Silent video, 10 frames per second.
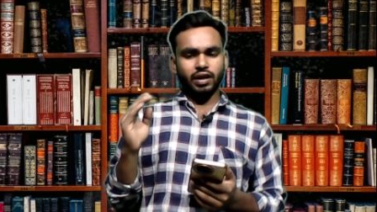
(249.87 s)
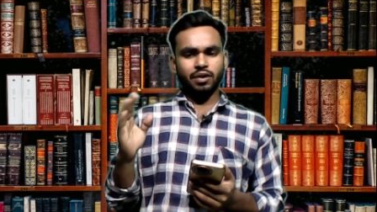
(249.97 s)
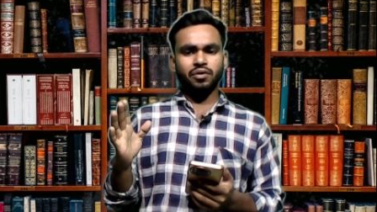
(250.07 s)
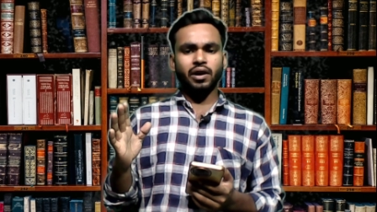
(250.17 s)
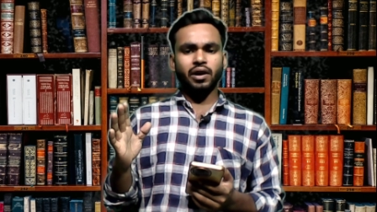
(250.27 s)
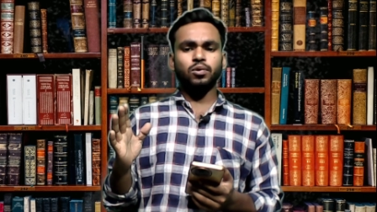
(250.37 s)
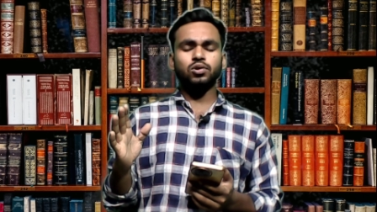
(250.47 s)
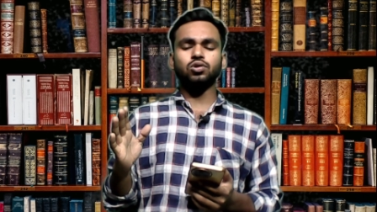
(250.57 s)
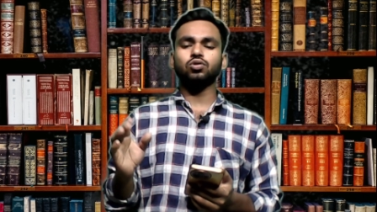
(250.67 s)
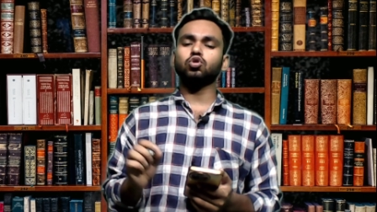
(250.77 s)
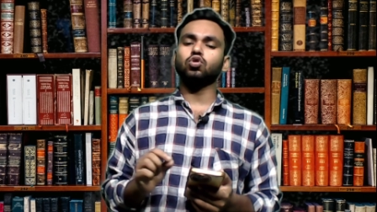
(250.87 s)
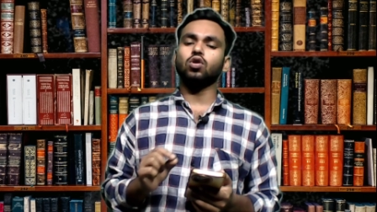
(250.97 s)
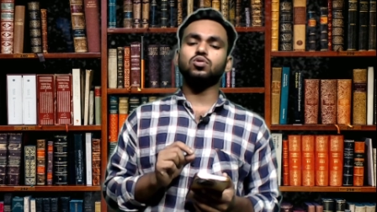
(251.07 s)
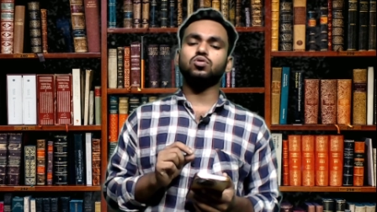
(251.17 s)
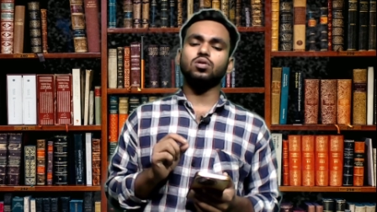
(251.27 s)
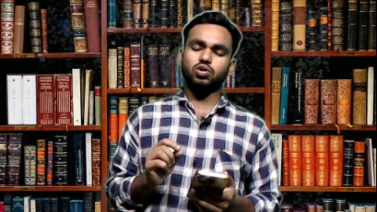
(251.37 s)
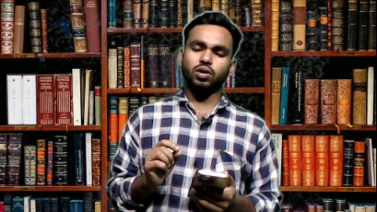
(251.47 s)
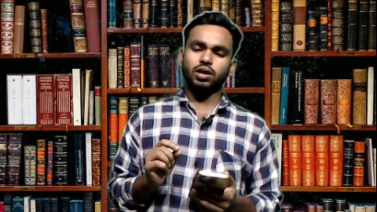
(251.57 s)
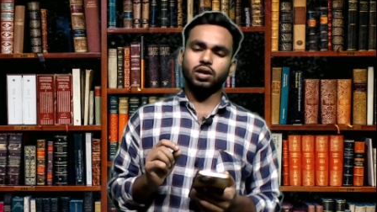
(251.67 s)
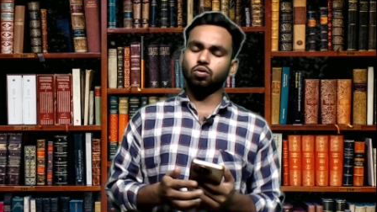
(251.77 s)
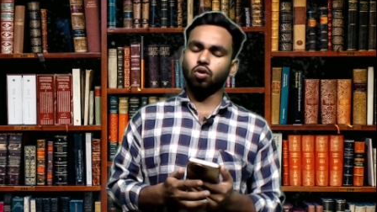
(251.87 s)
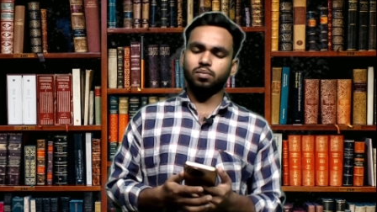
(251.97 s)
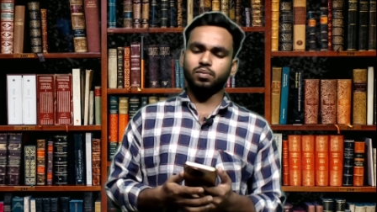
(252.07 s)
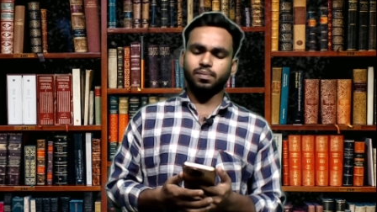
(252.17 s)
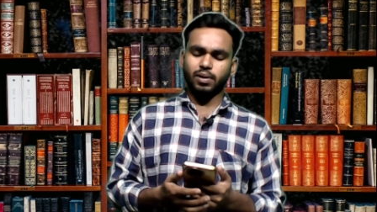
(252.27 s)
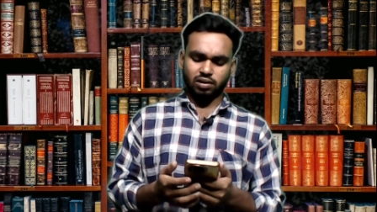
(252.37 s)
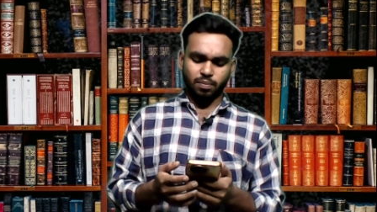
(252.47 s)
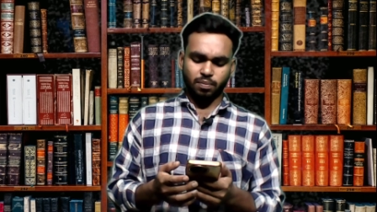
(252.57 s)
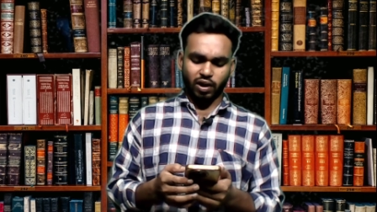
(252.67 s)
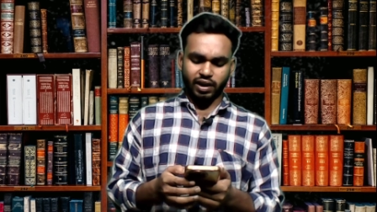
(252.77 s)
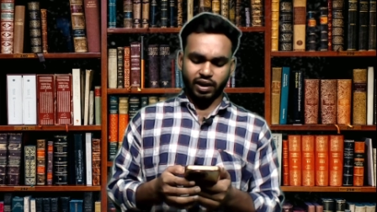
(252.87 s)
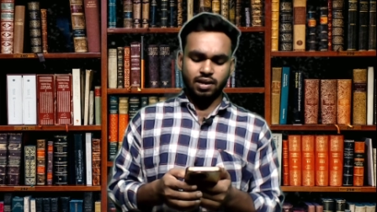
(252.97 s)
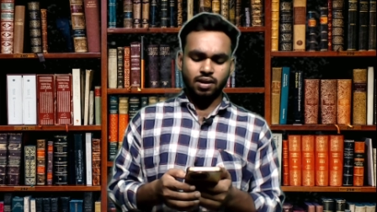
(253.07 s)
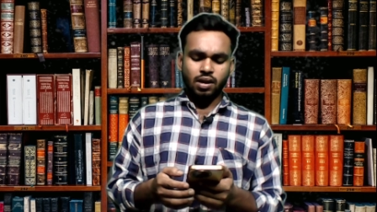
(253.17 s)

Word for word: এফআইআর পর্যন্ত সমস্ত বিষয় কিন্তু গলমিল দেখতে পাওয়া গেছে